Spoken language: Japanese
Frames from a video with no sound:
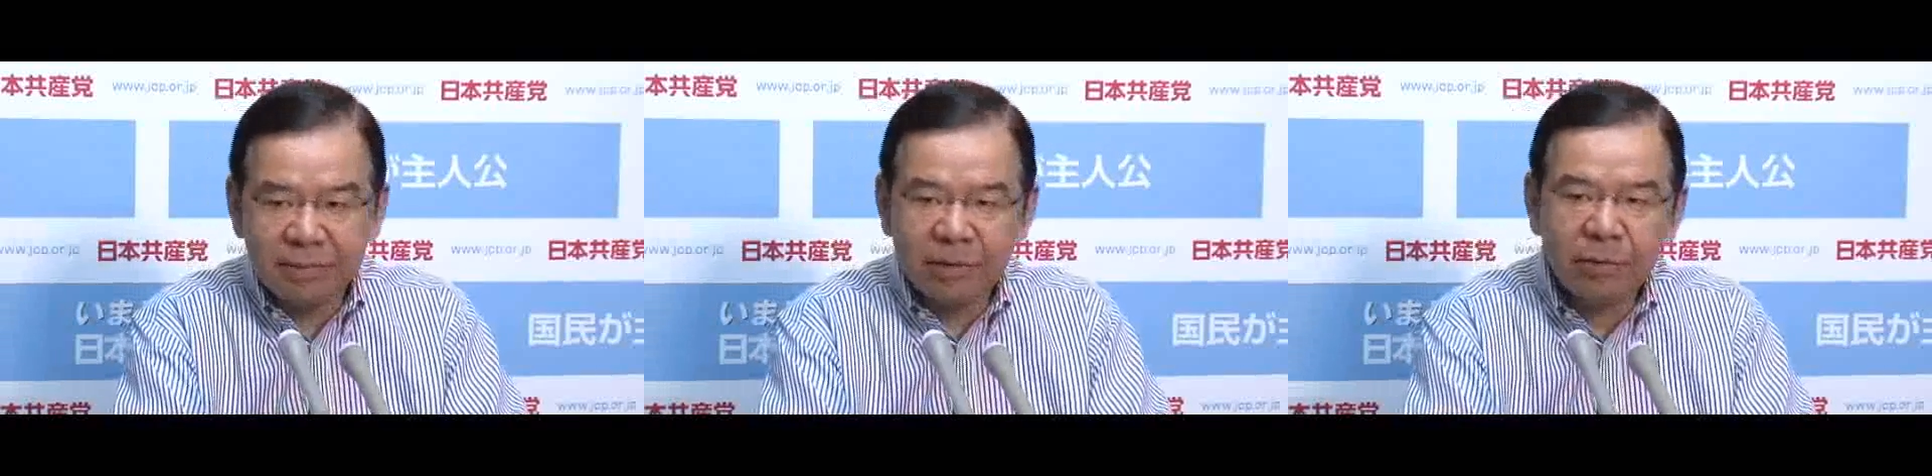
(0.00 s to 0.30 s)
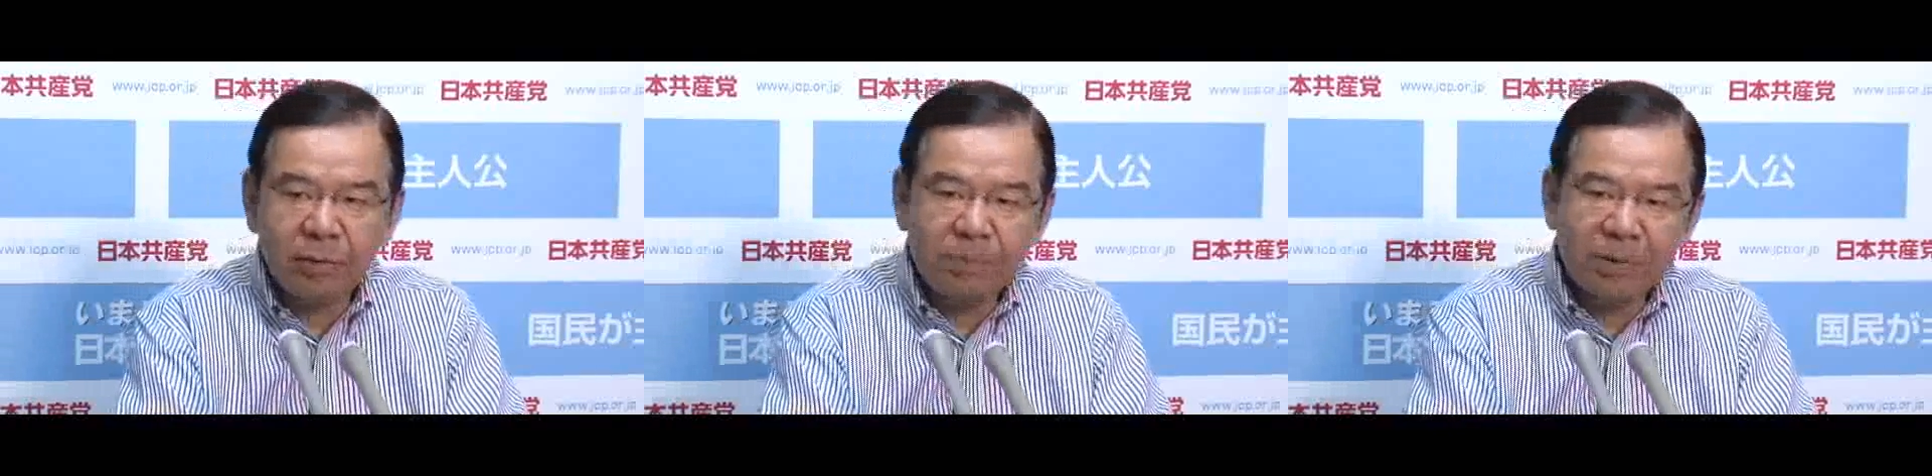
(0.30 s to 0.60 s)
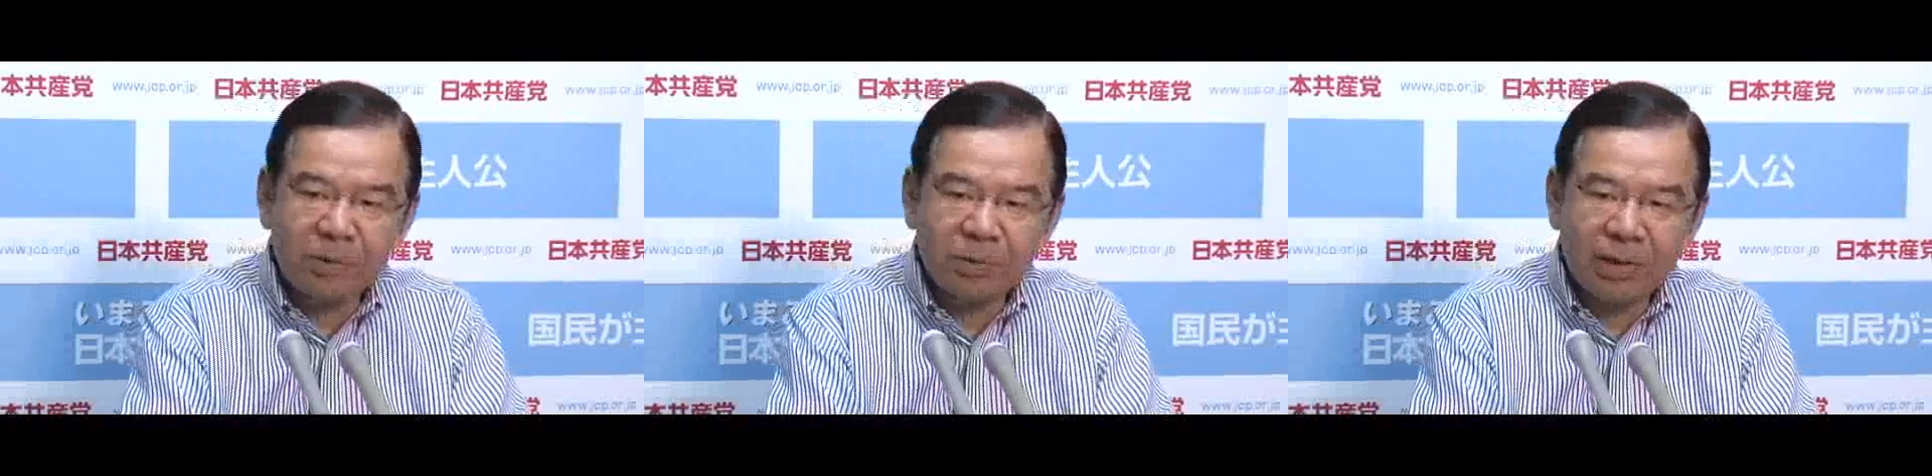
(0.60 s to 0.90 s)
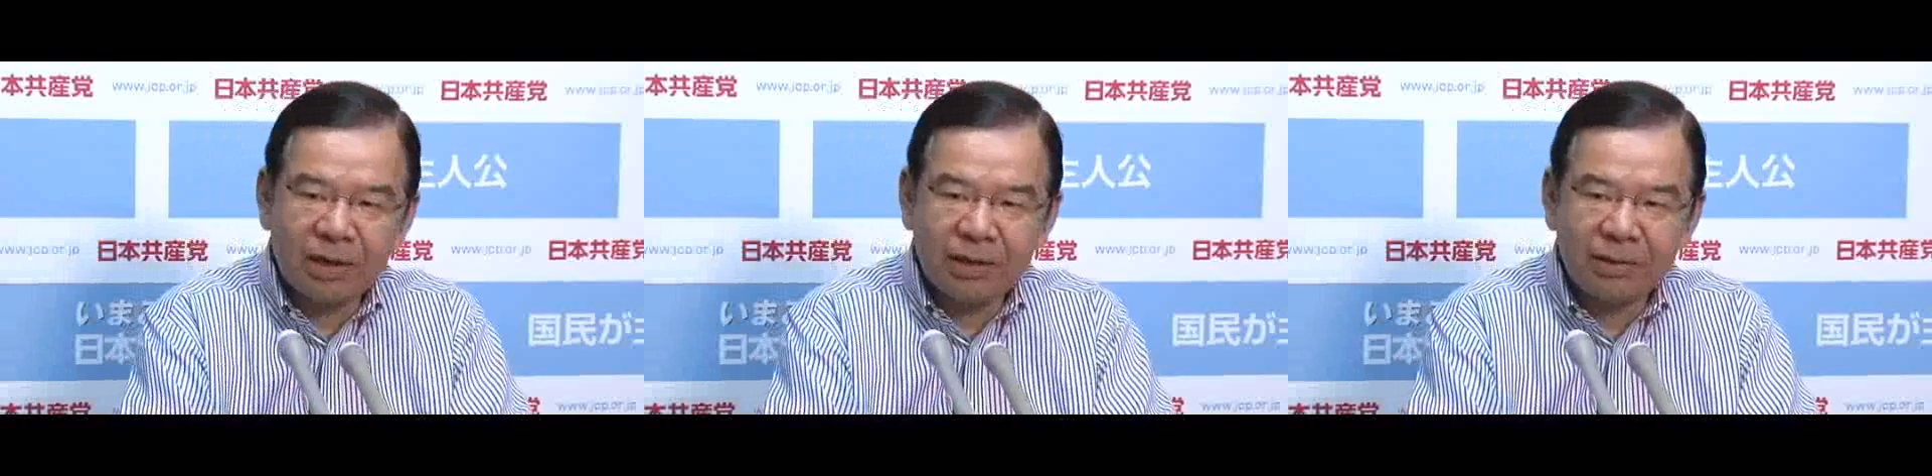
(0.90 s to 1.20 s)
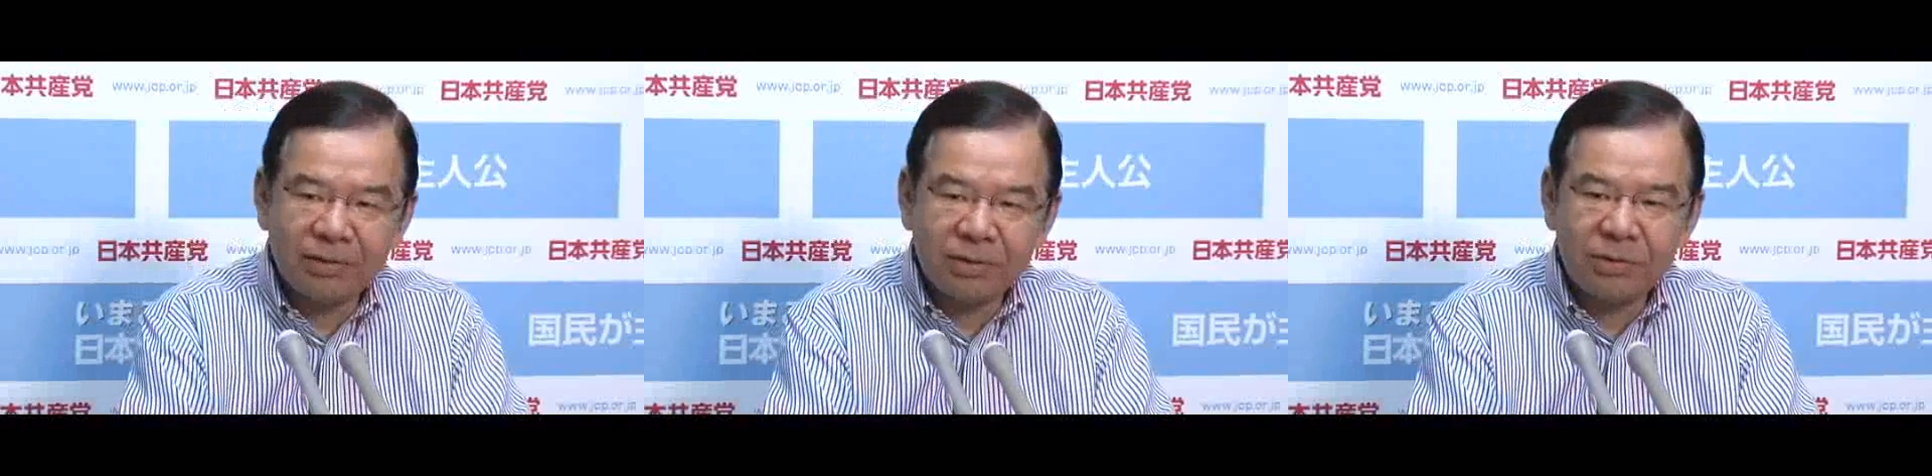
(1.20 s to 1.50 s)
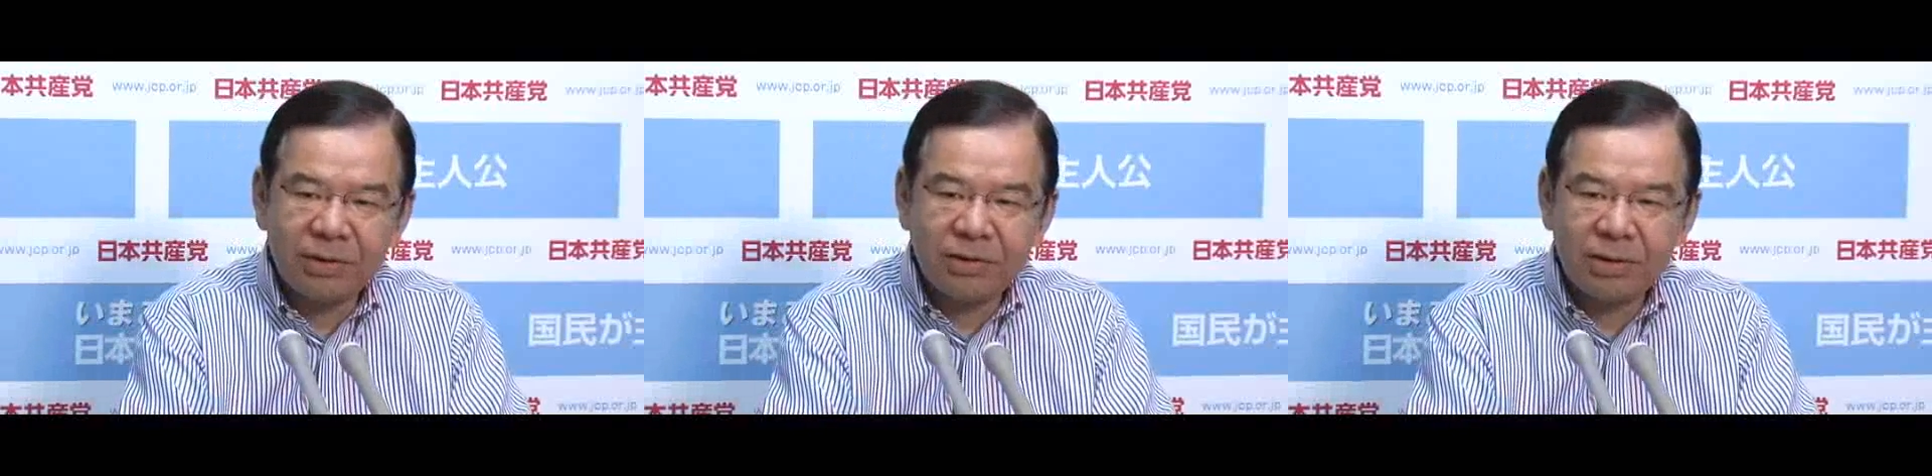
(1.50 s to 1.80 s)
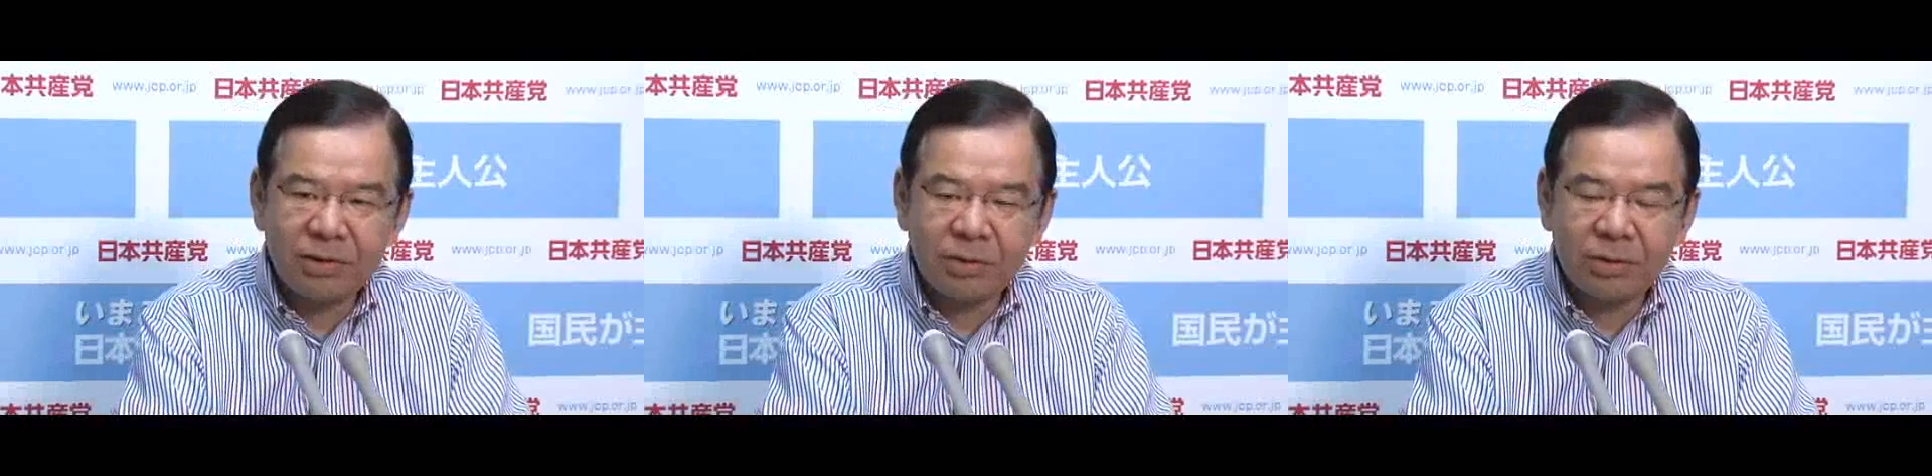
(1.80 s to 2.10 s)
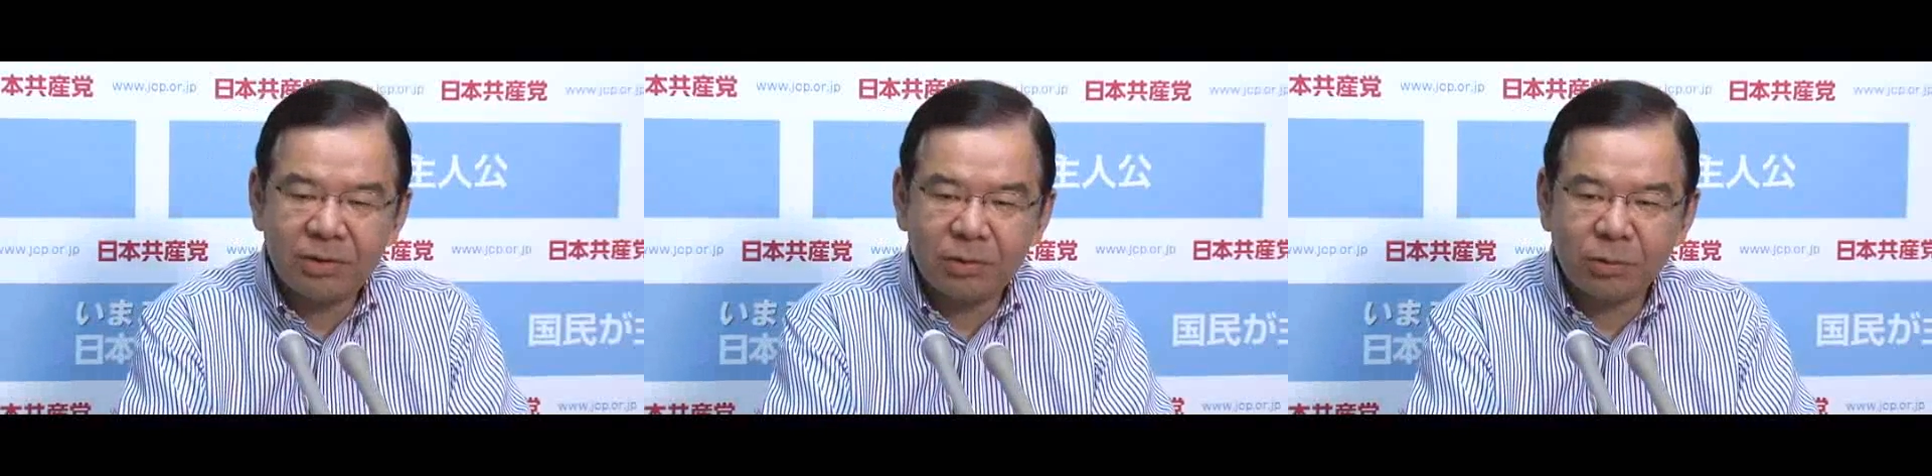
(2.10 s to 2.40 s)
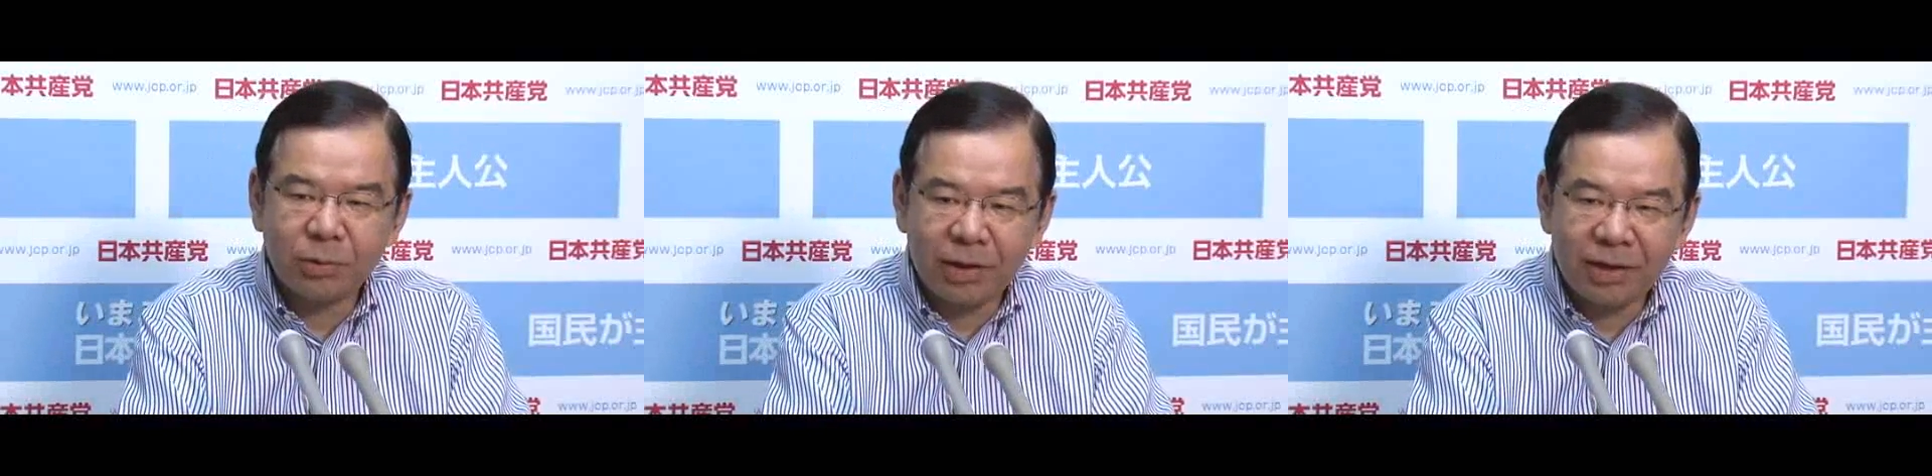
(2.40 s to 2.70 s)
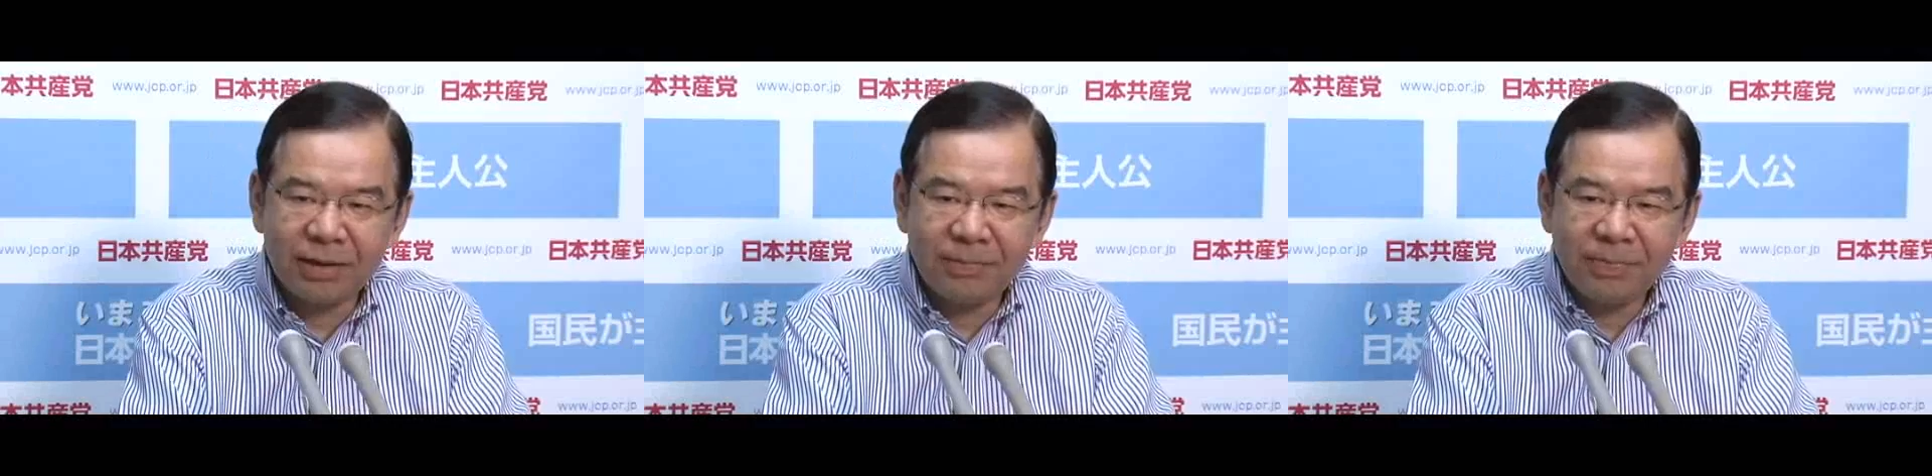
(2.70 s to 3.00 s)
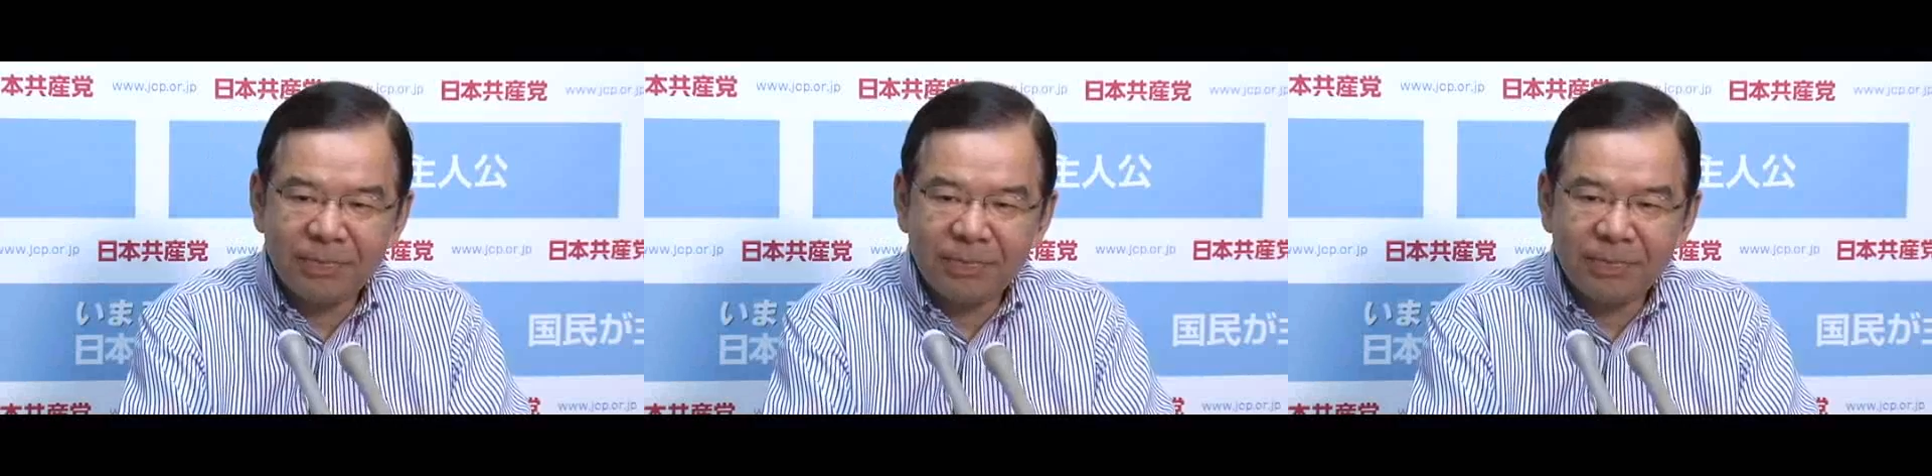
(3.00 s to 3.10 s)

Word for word: まあ、ヨーロッパで行われているストレステストとは、